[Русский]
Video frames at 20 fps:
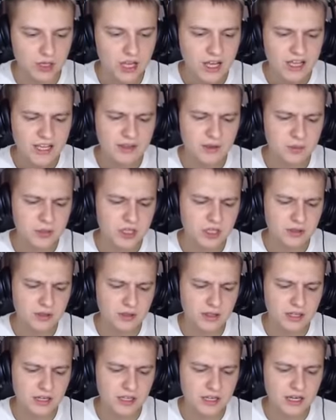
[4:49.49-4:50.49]
И вообще,
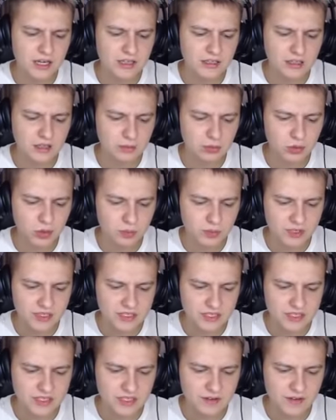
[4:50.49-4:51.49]
я, наверное, клан буду
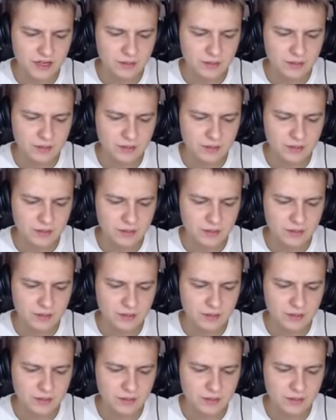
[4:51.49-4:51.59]
пересоздавать,